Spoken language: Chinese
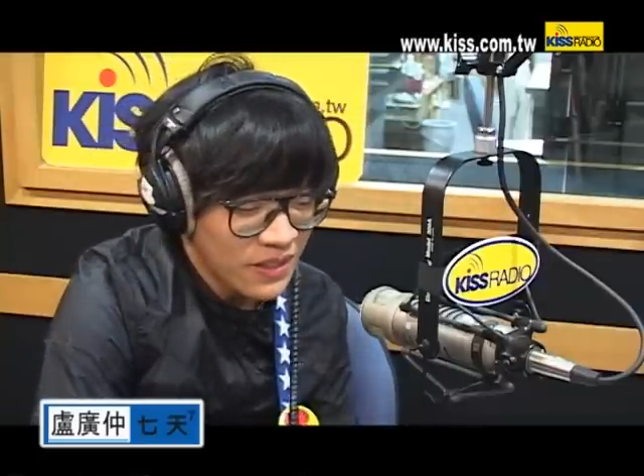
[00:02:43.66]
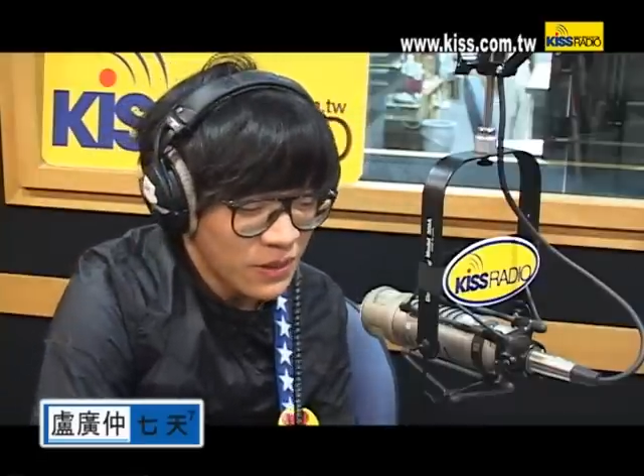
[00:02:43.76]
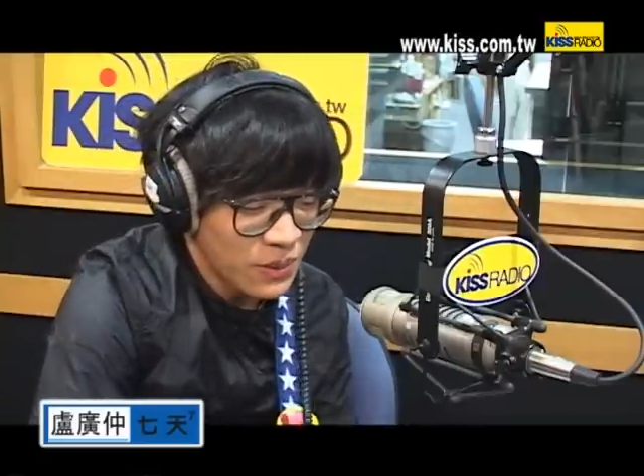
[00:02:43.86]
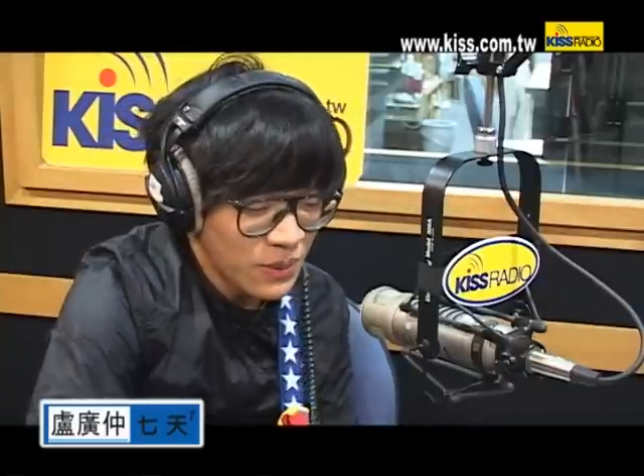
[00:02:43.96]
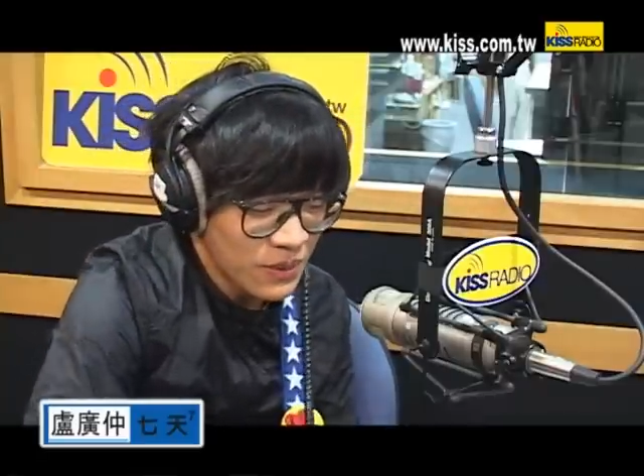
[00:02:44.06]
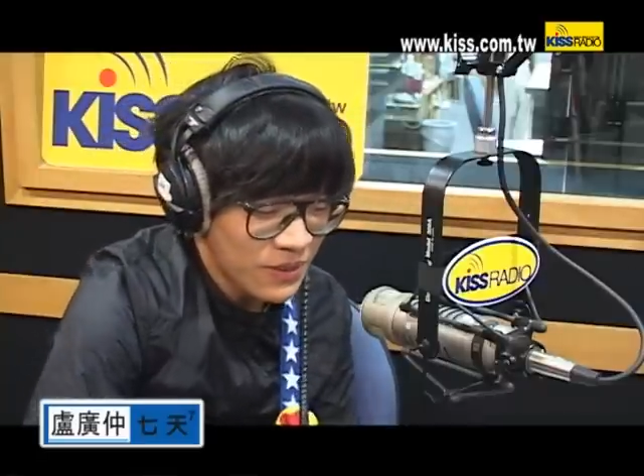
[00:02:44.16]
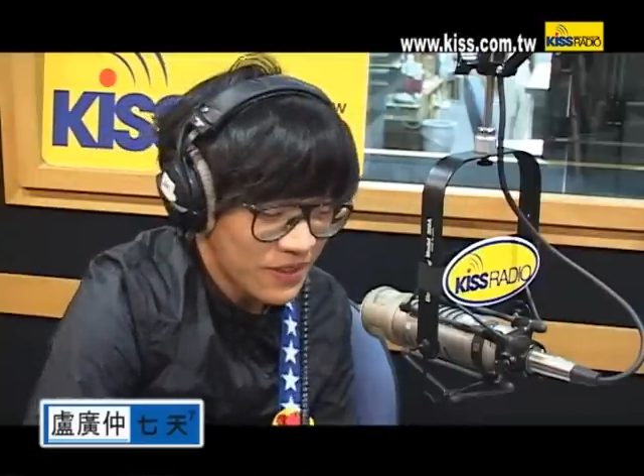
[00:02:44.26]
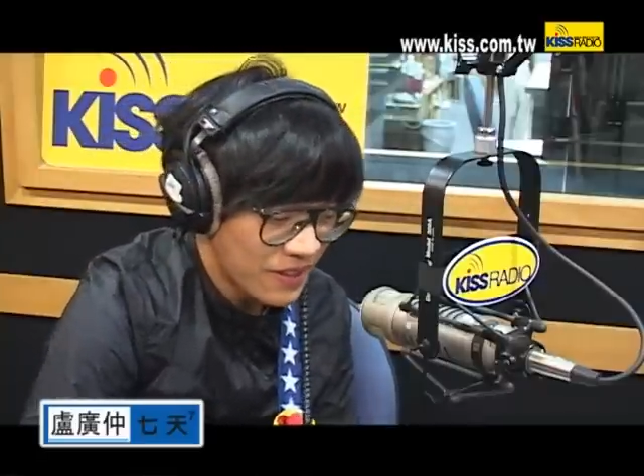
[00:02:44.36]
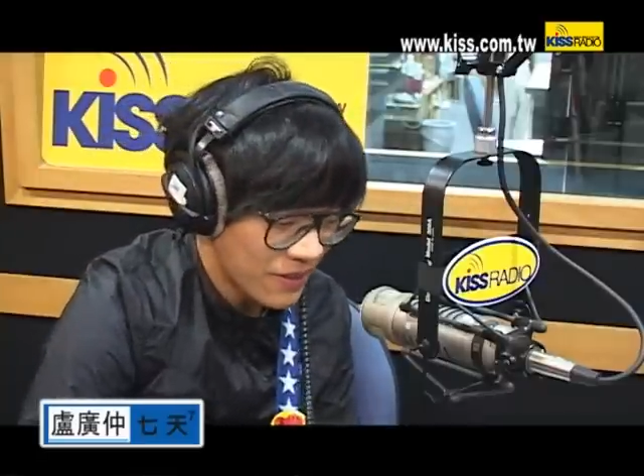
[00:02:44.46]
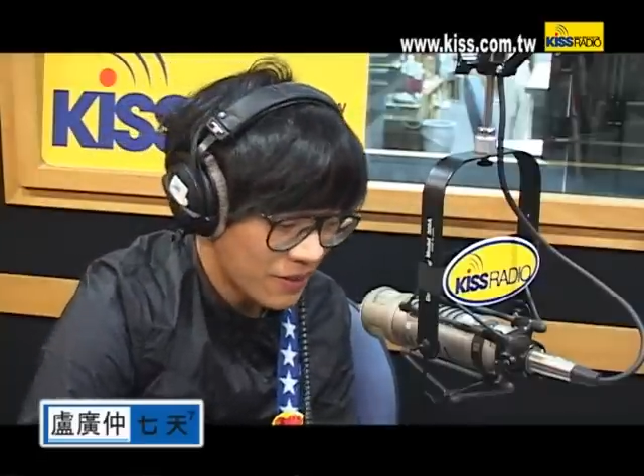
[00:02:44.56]
想说，
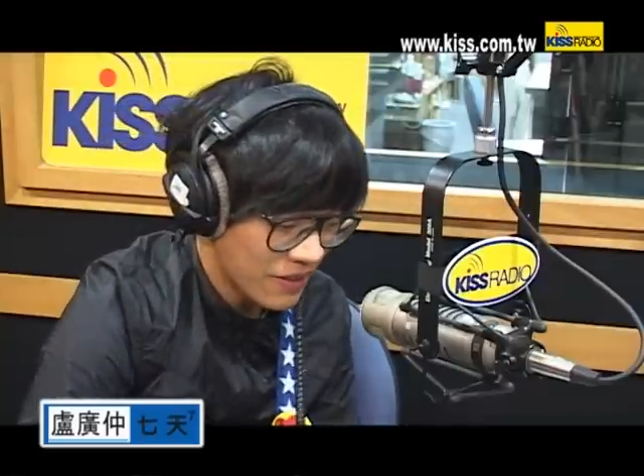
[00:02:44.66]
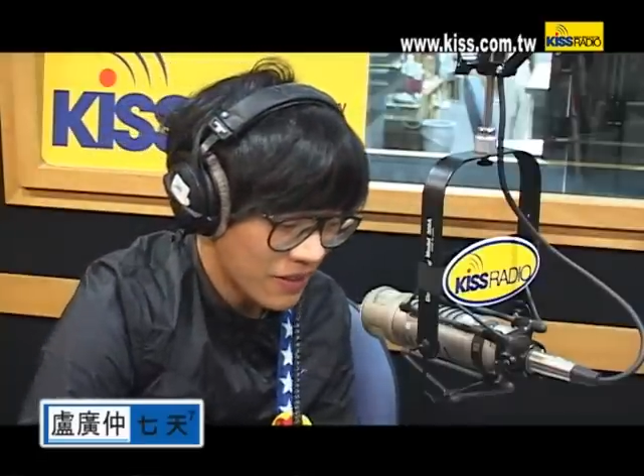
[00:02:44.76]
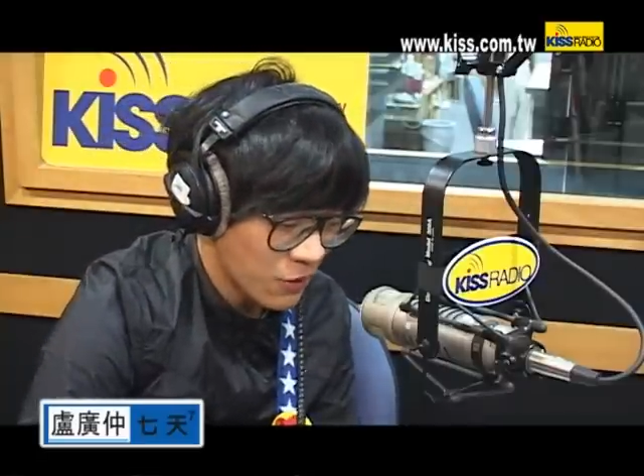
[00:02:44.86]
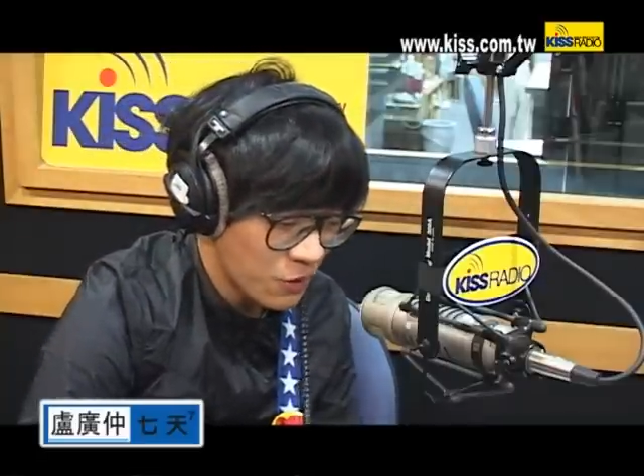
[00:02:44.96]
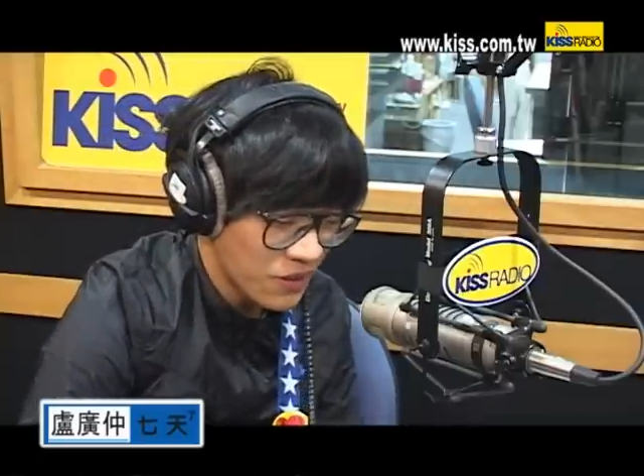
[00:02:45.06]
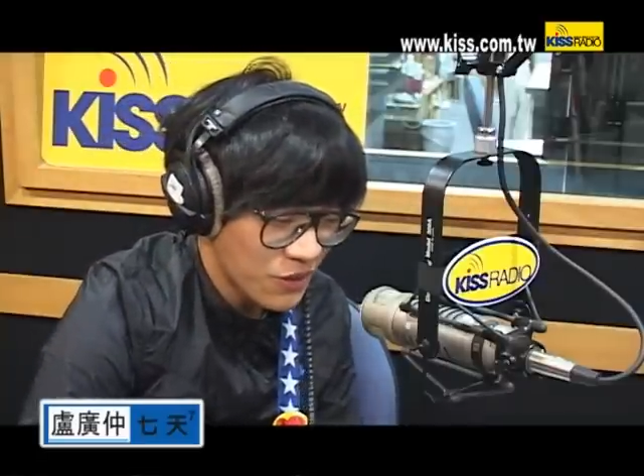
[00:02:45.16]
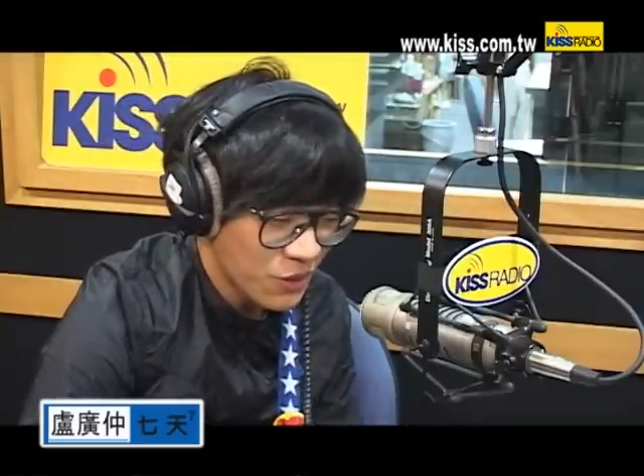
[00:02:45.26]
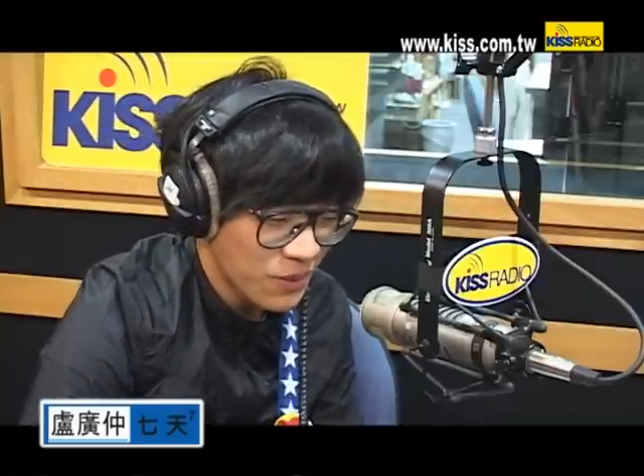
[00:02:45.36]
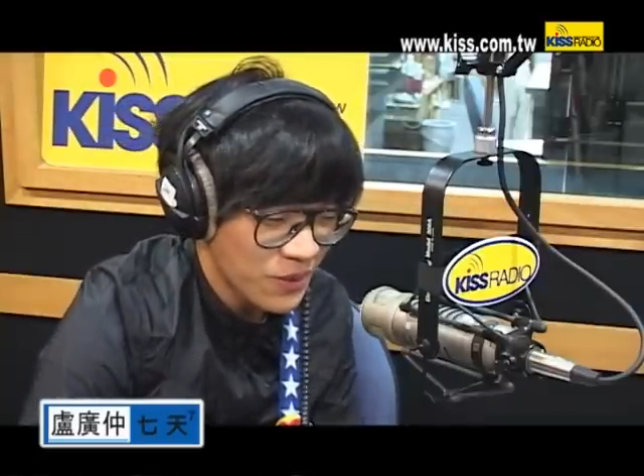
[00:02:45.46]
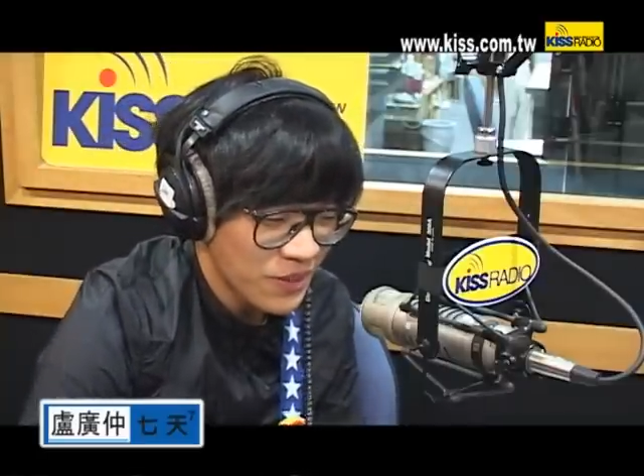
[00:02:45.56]
对啊，这样转系
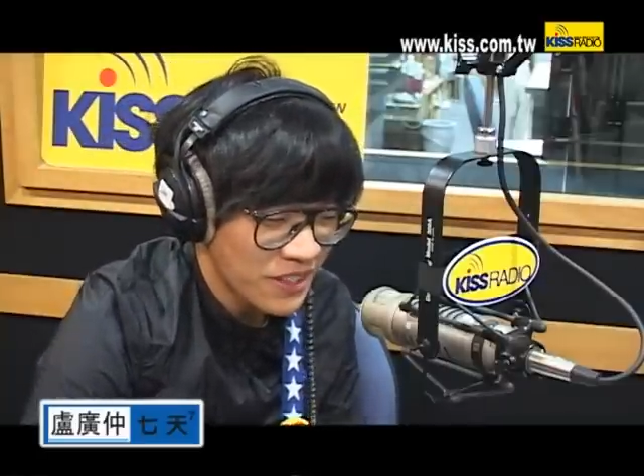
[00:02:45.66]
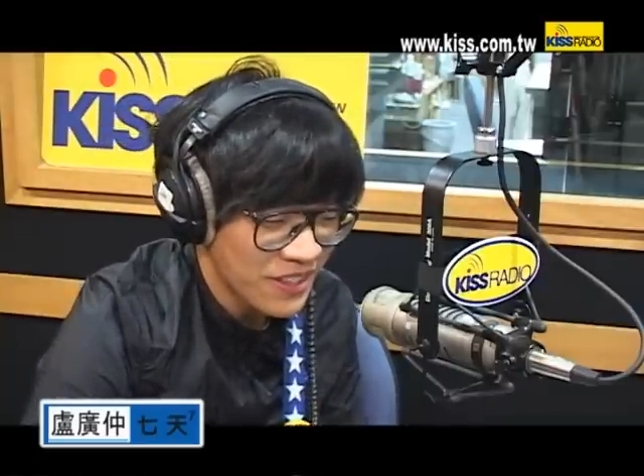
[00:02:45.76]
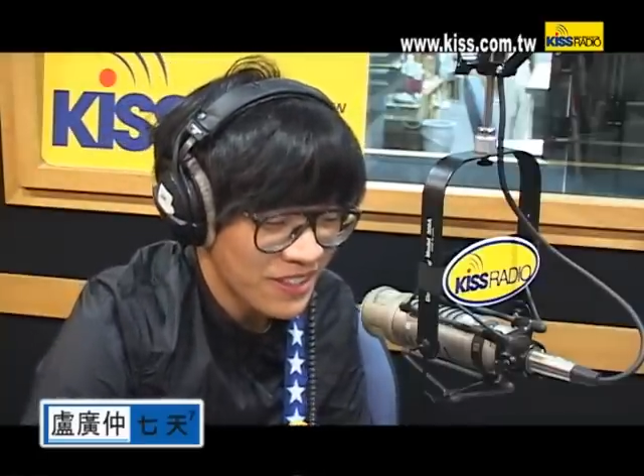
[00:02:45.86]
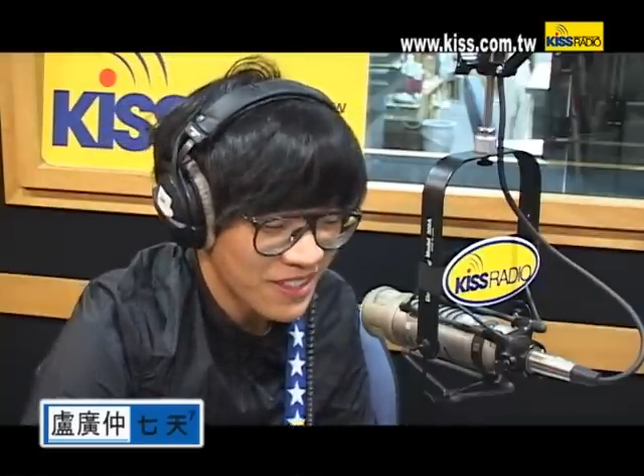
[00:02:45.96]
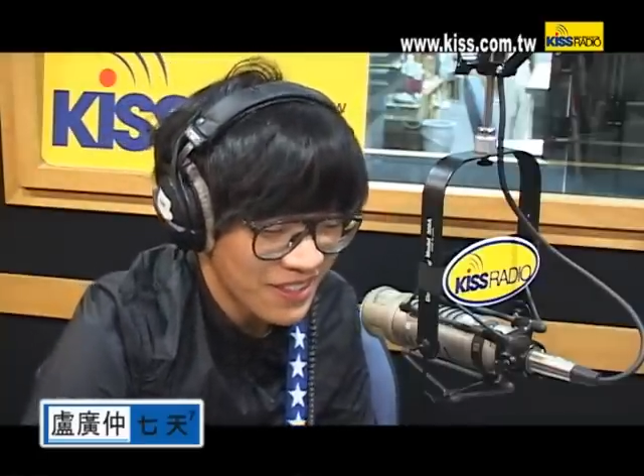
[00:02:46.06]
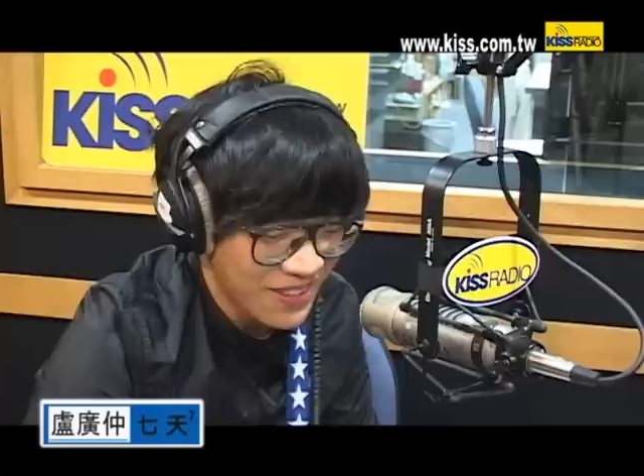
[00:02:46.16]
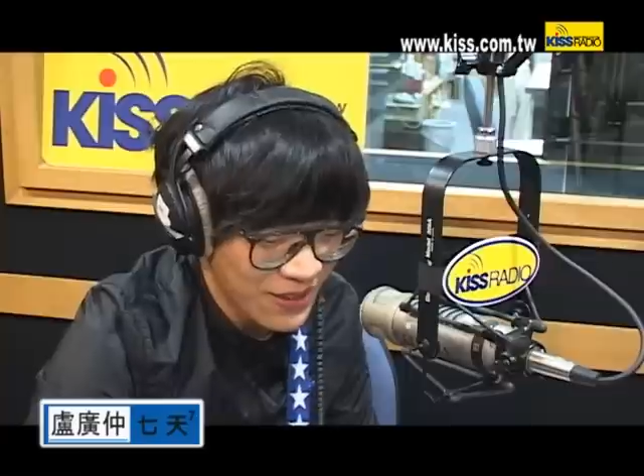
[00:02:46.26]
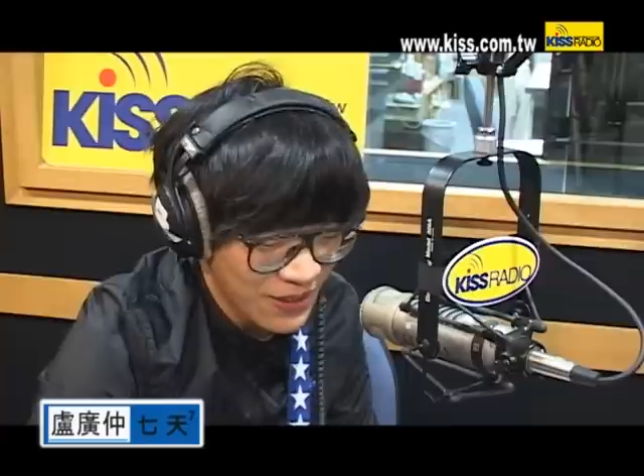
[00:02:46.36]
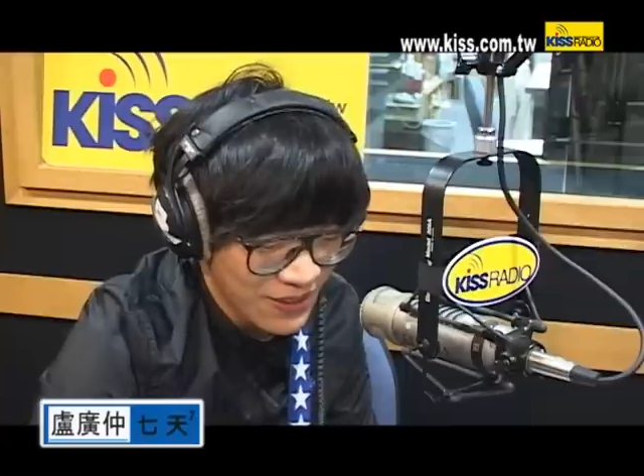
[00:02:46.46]
会不会人生